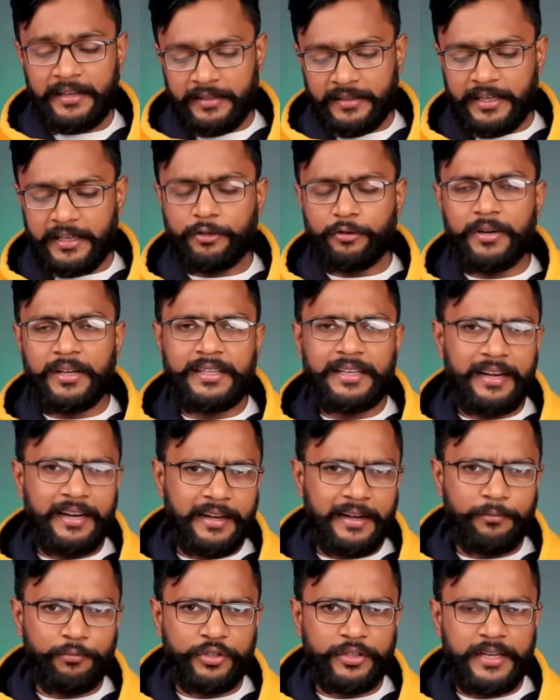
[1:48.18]
ये थोड़ा सा
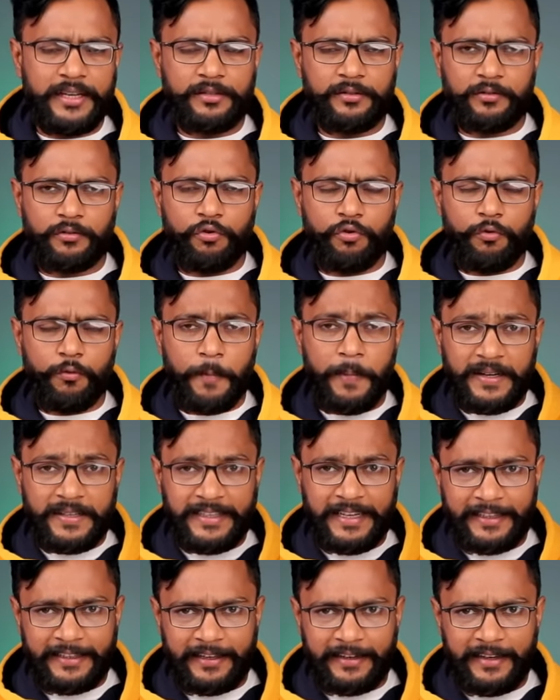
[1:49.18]
लगा मुझे इसको ऊपर
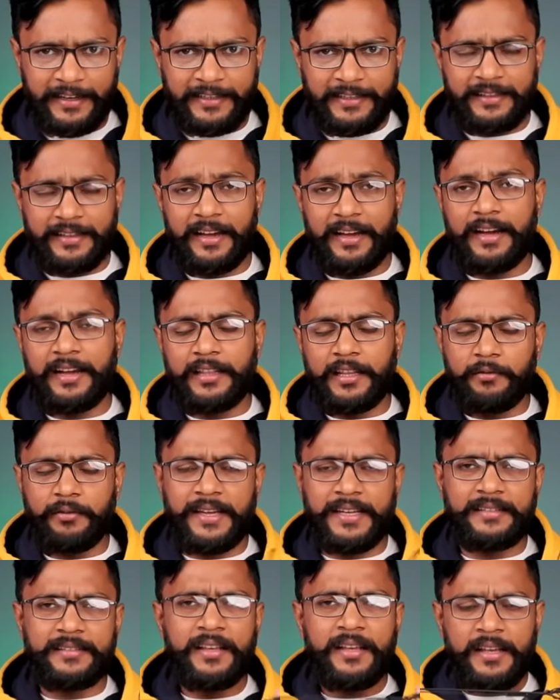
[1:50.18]
सेट करना चाहिए था
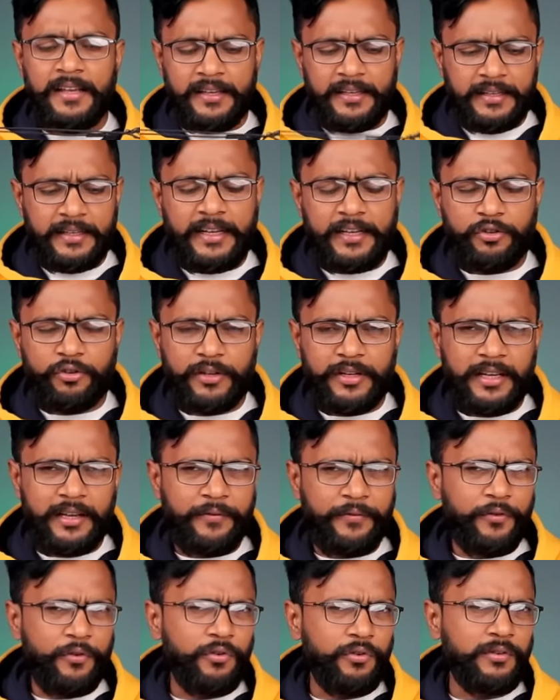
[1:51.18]
अदरवाइज़ ये जो
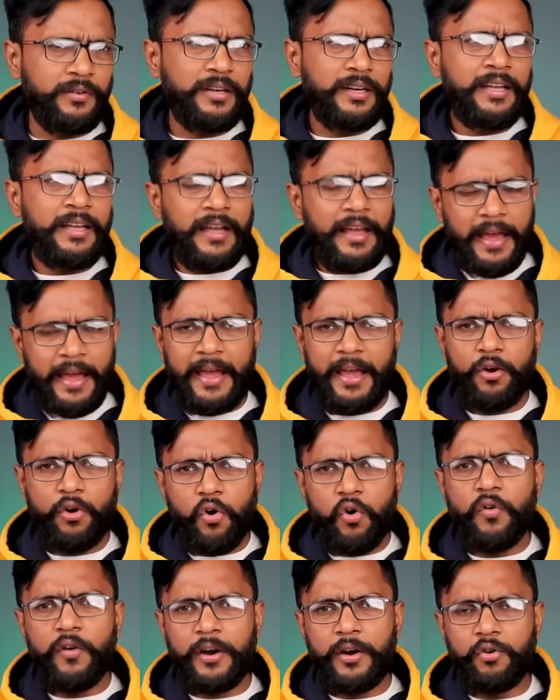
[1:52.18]
ईयरफोन है
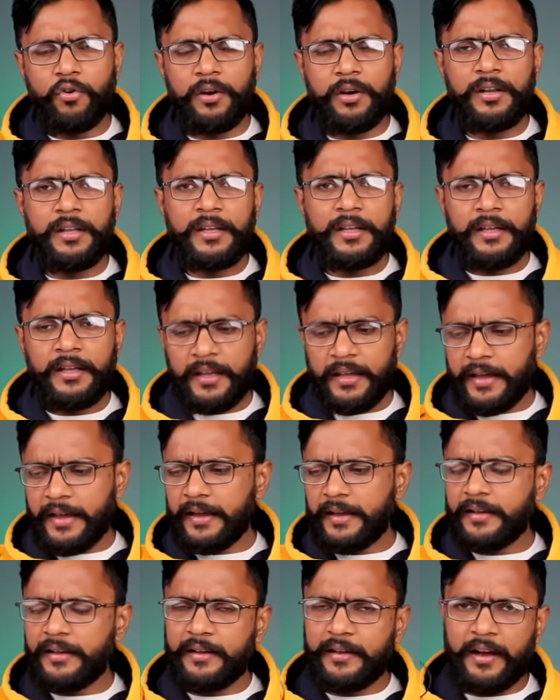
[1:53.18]
ओवरऑल
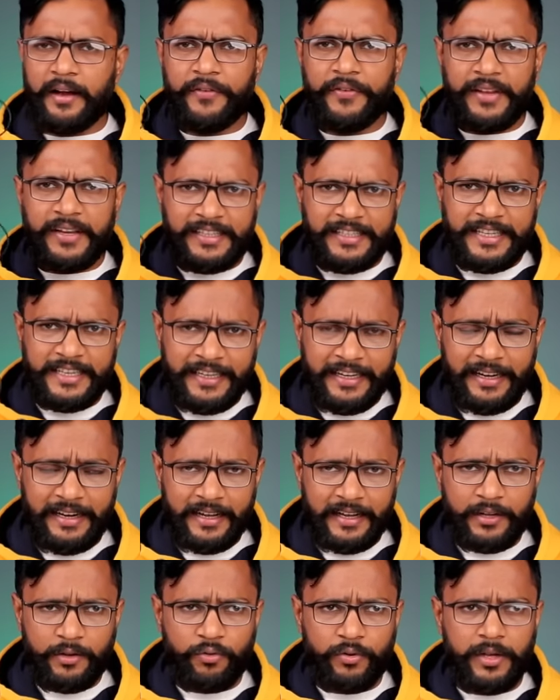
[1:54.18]
एक काफ़ी अच्छी डील
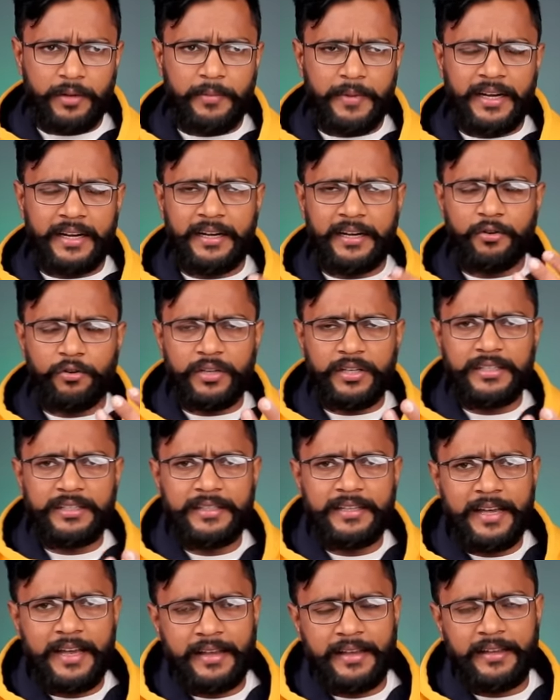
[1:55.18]
है क्योंकि मैंने नोटिस
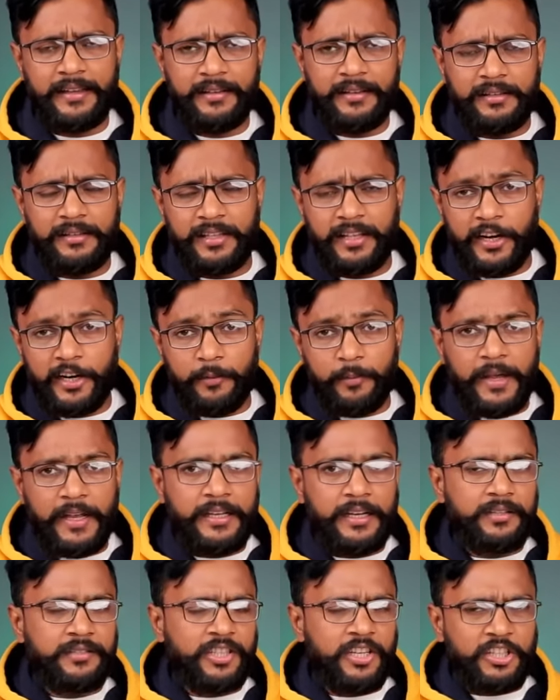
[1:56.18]
किया कि इस रेट में
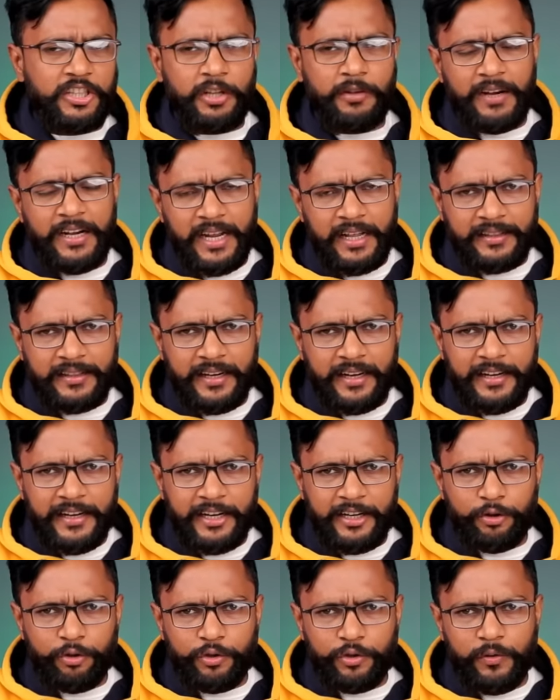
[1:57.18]
ऐसे सस्ते वाले आते हैं ना
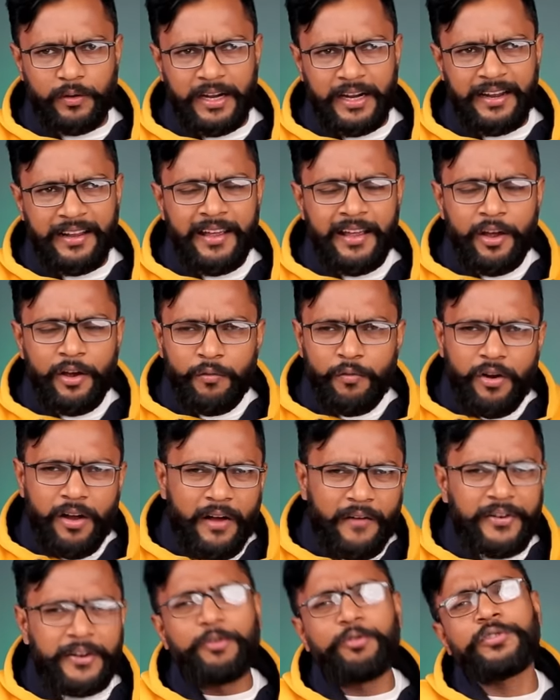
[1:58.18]
डेढ़ दो सौ वाले वो
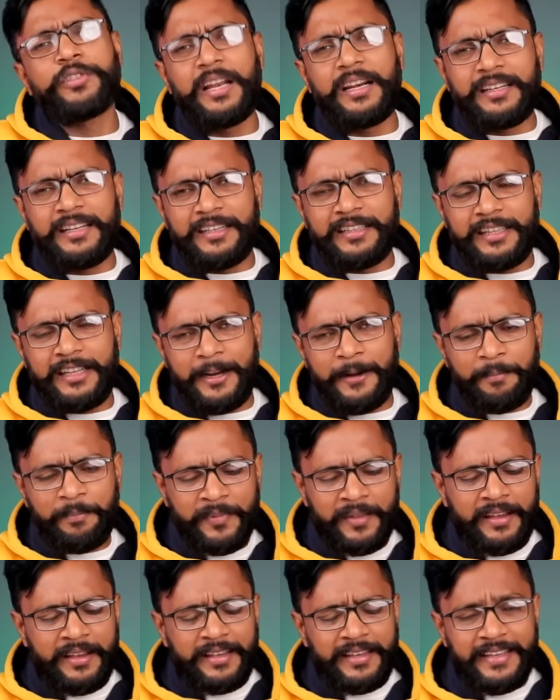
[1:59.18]
काफ़ी नुकसान करते
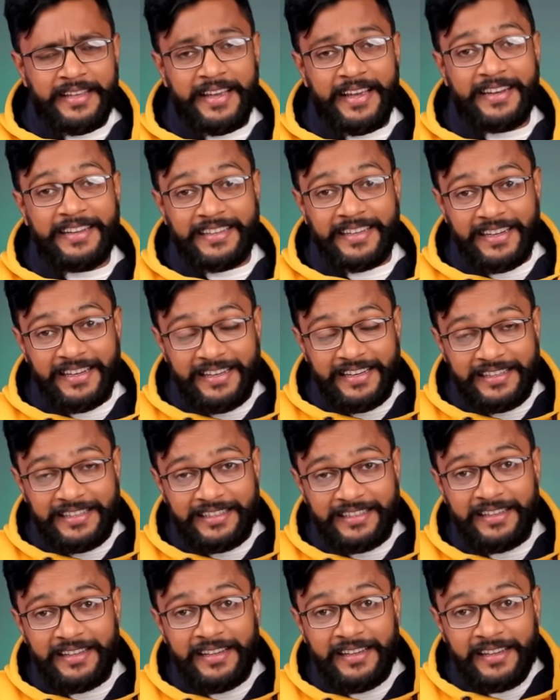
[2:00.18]
हैं ये
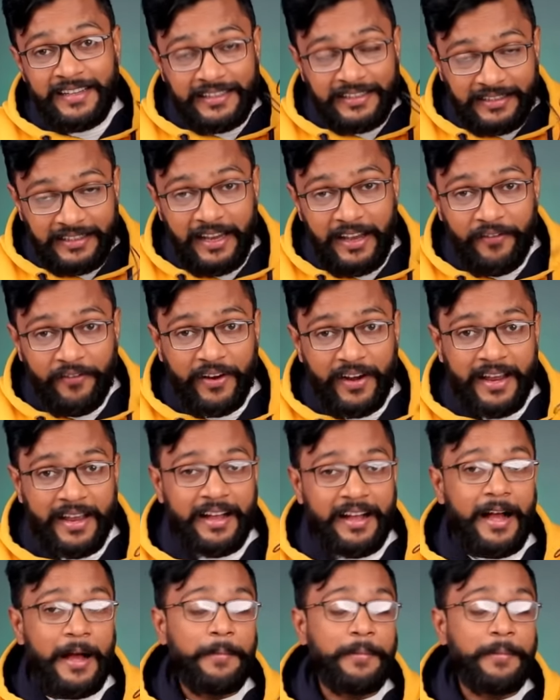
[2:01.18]
एटलीस्ट सेफ रहेगा